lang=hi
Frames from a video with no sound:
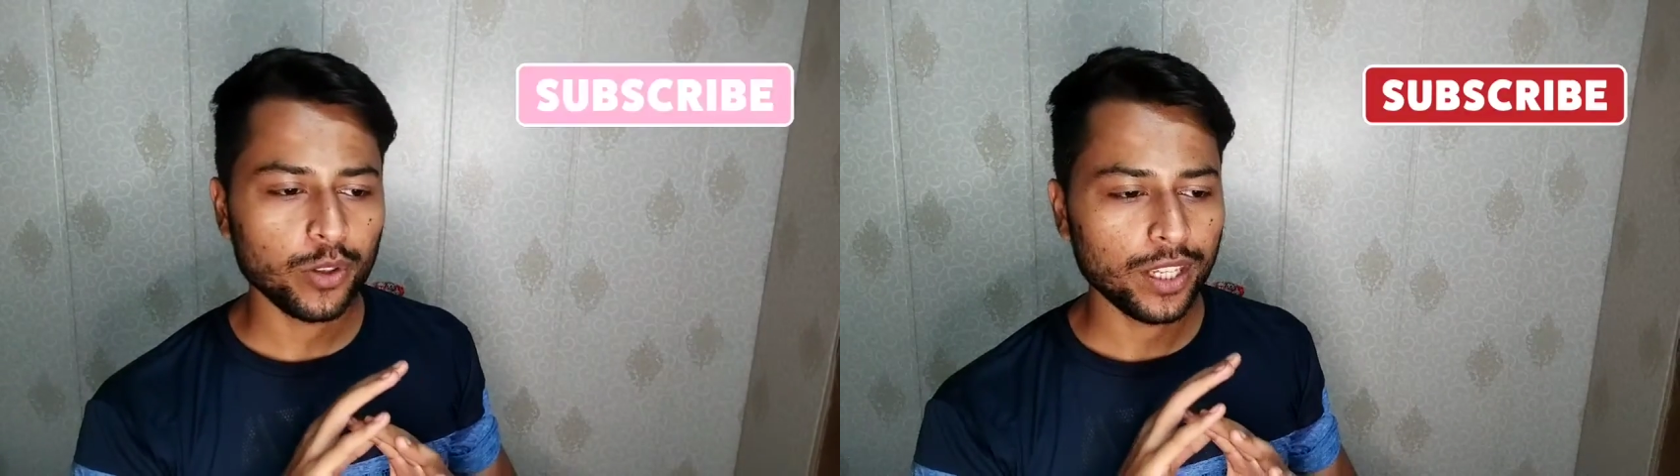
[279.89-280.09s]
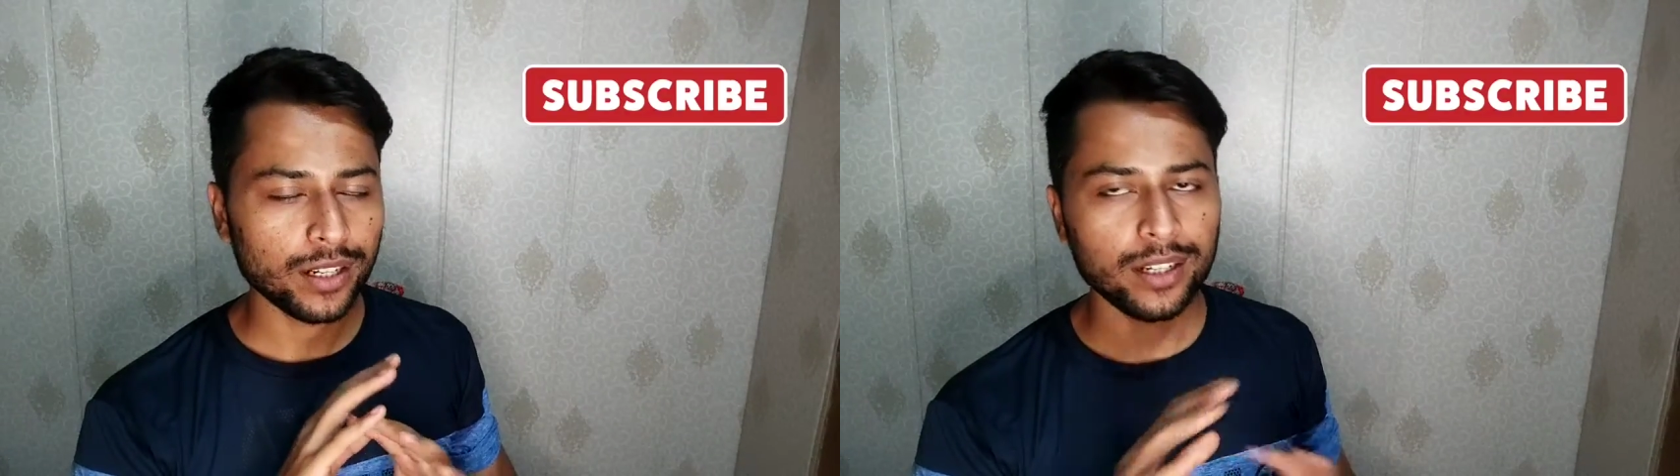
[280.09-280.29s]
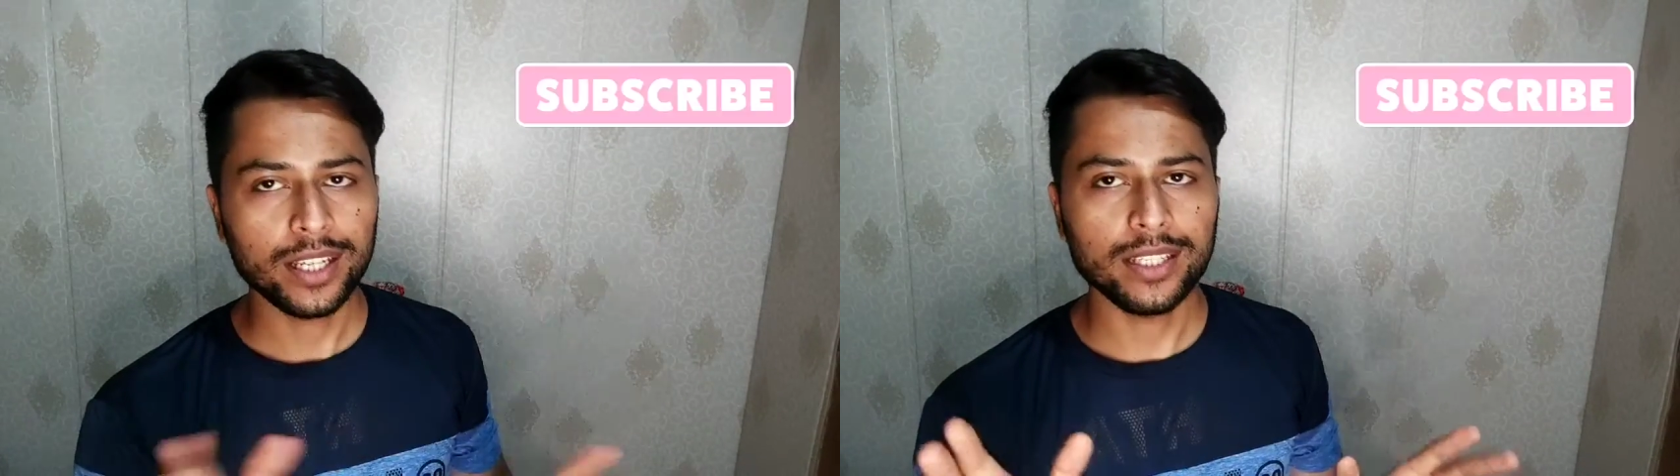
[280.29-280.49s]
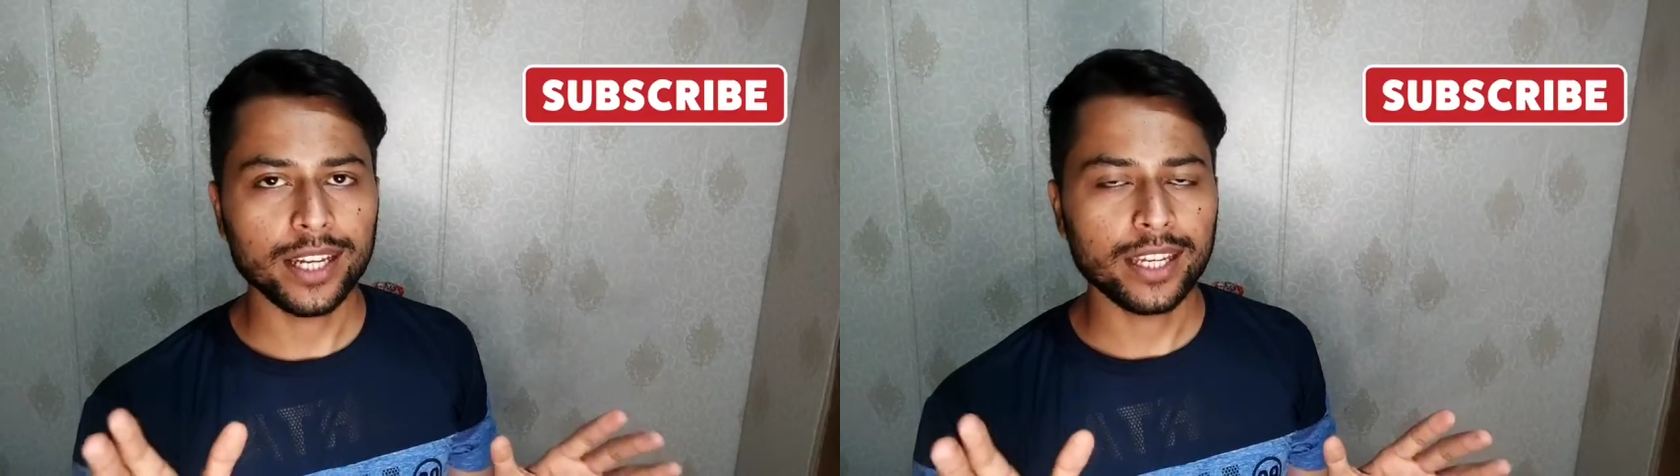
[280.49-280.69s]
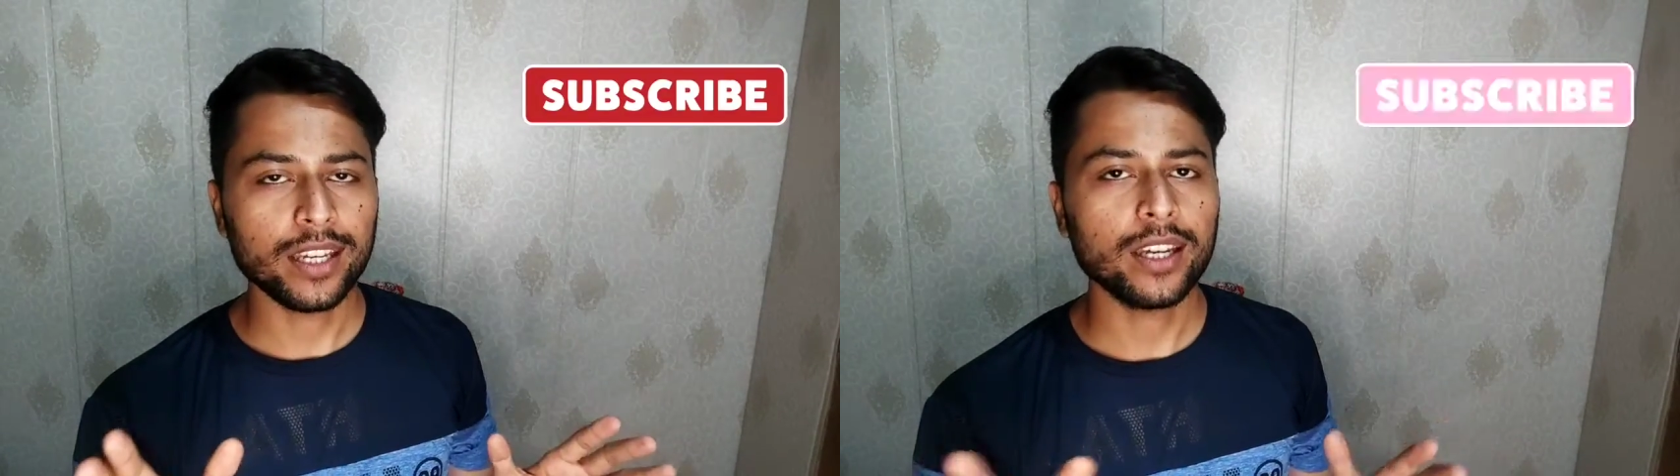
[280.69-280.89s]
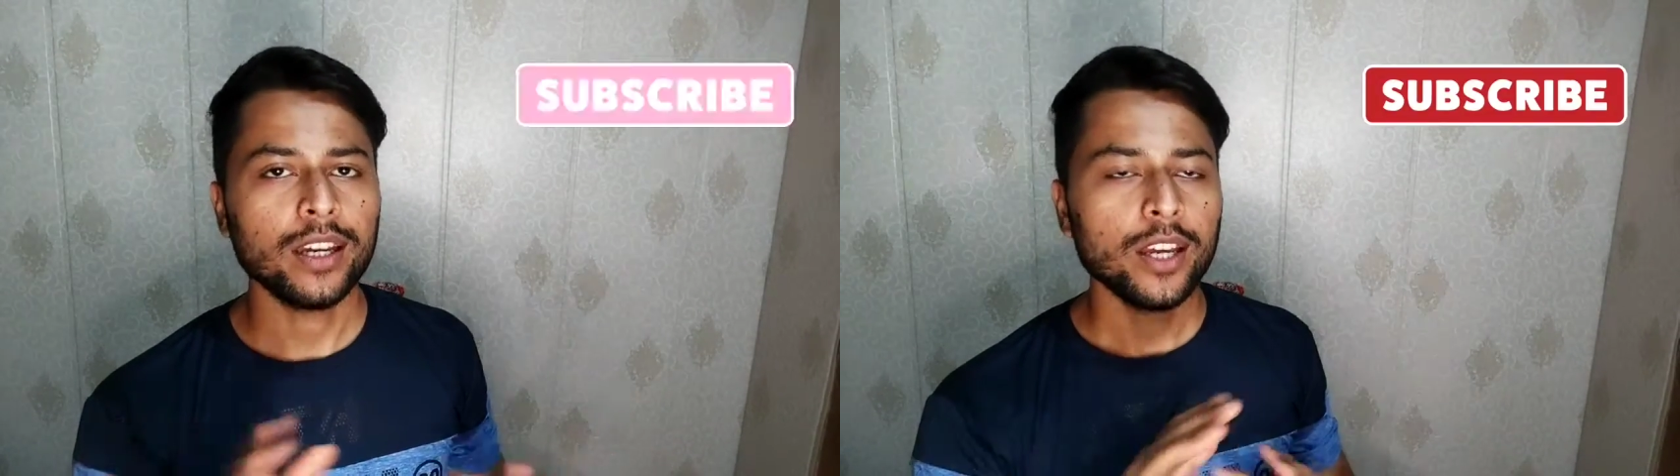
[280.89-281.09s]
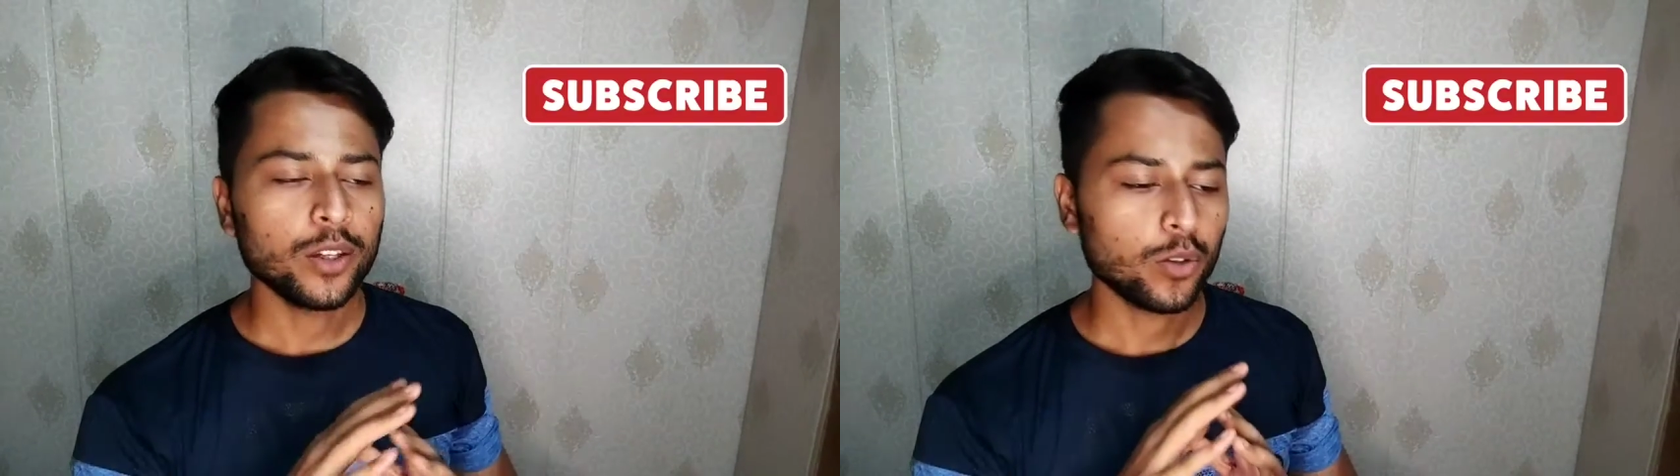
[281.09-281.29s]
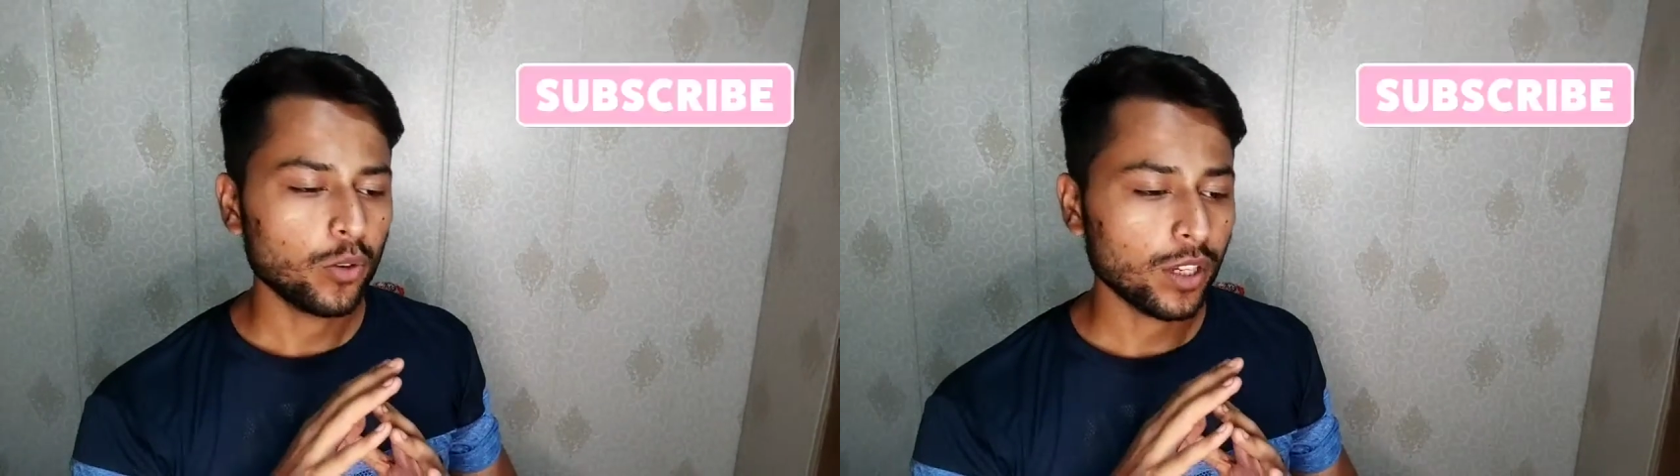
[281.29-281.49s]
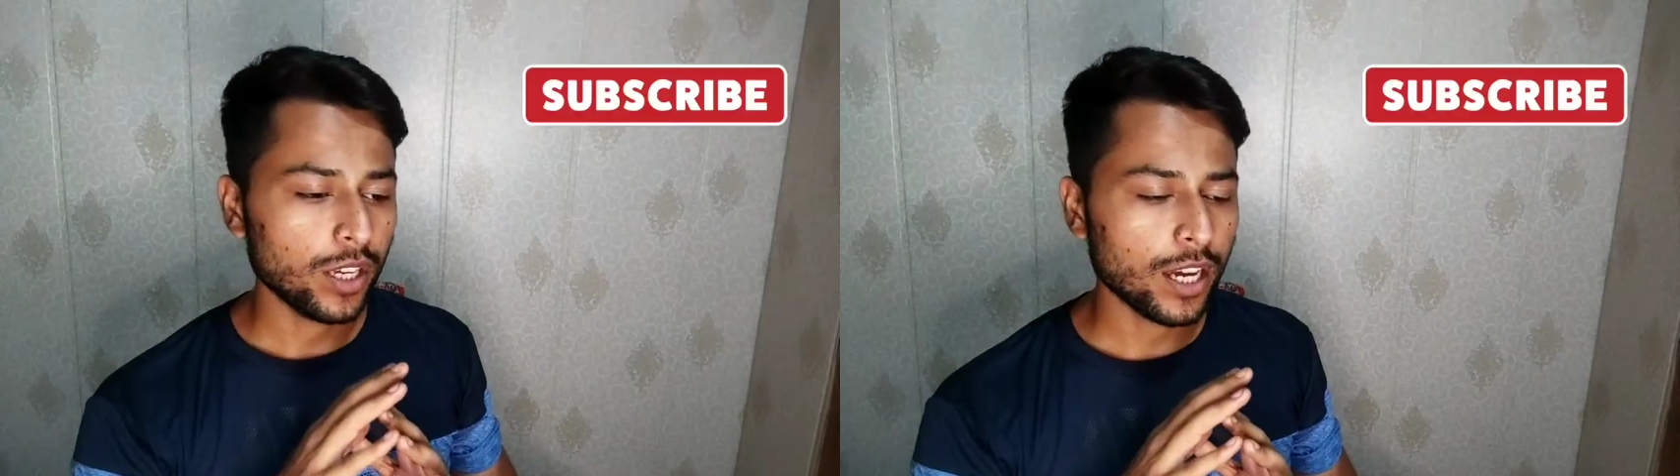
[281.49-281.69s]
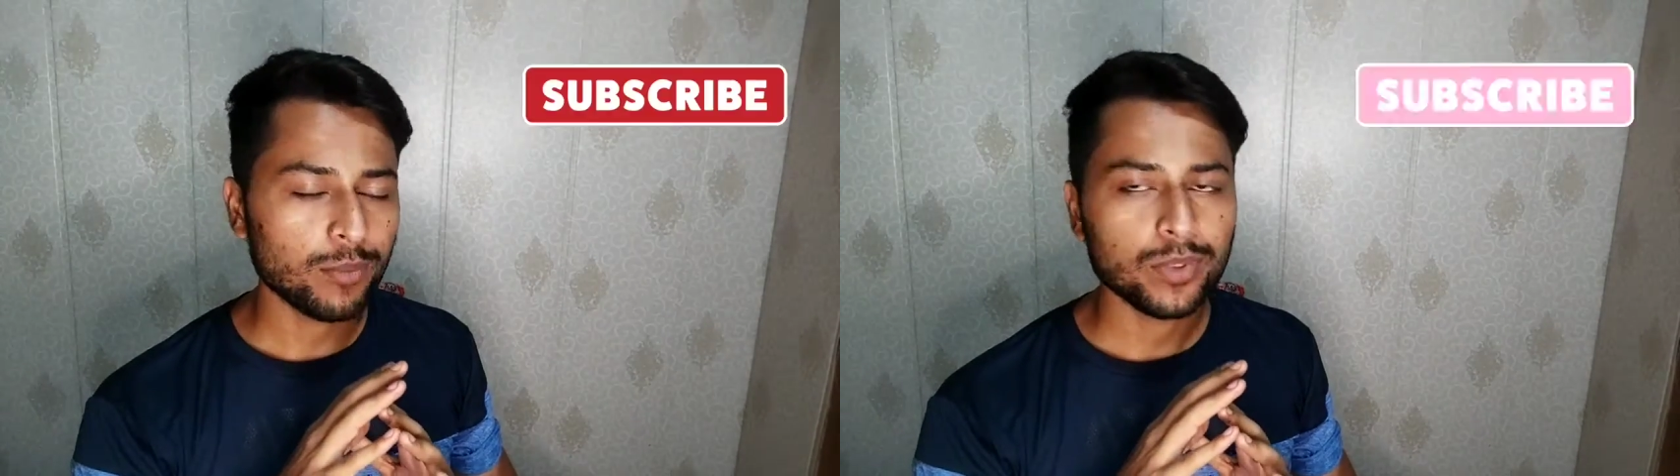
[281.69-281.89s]
को देखने नहीं जाएंगे
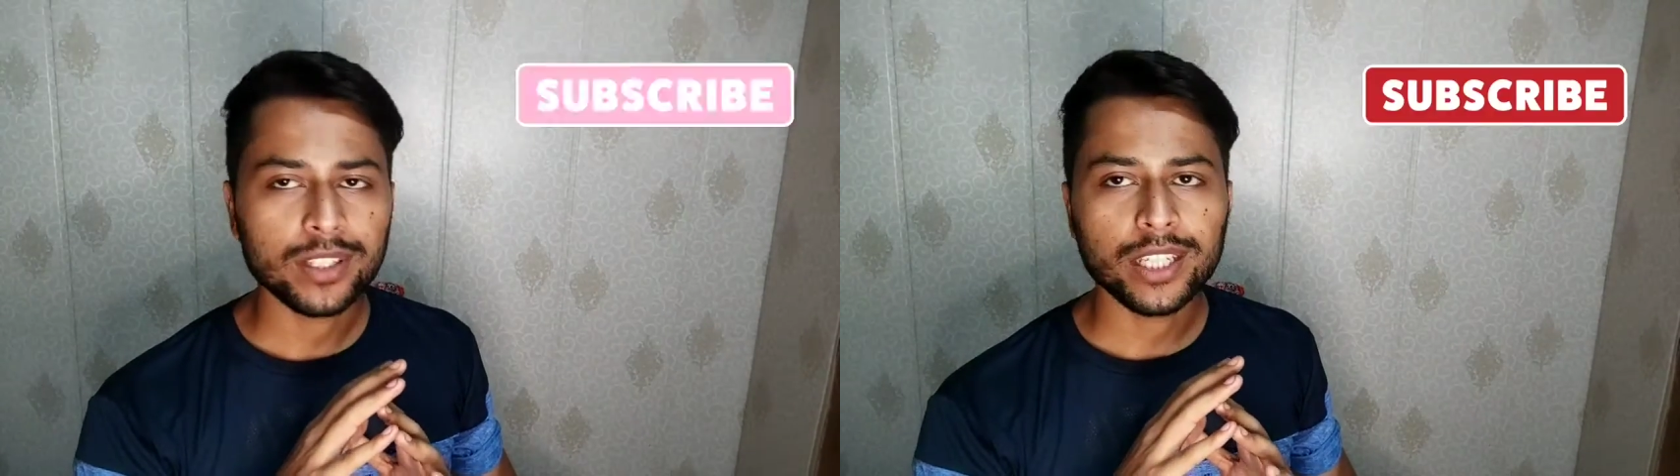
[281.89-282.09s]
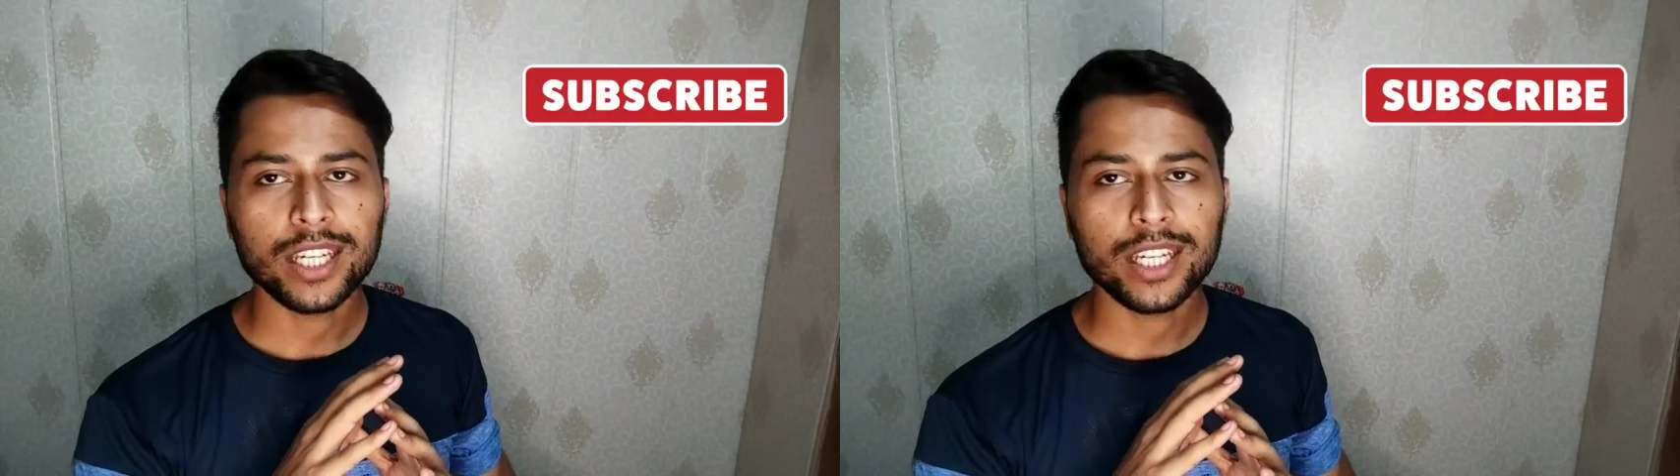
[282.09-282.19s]
क्योंकि एम